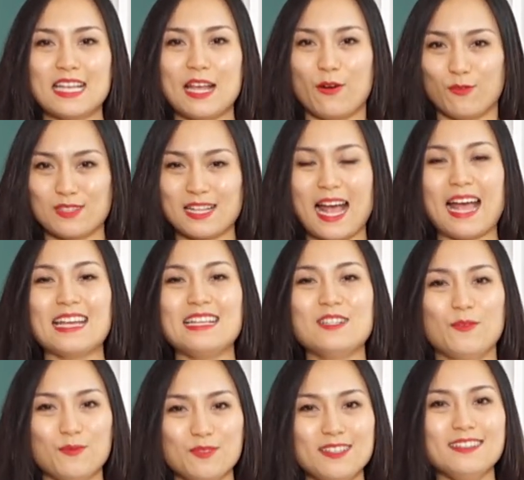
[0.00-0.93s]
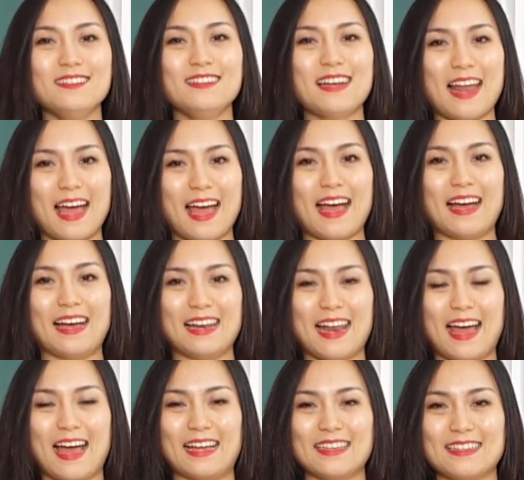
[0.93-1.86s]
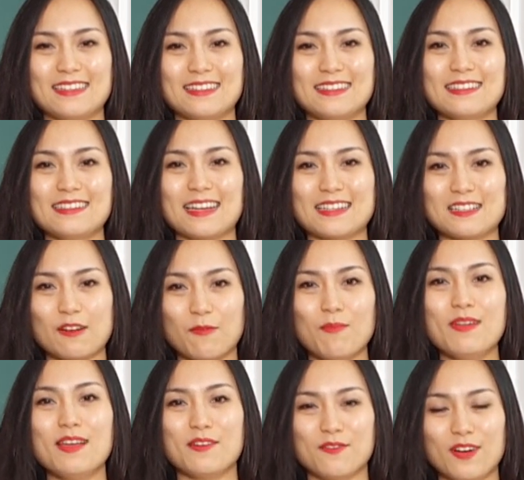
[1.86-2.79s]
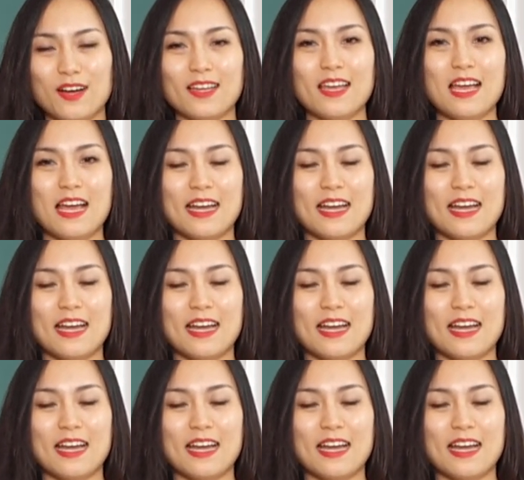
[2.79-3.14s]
dẻo dai giống như là là những cái rong biển vậy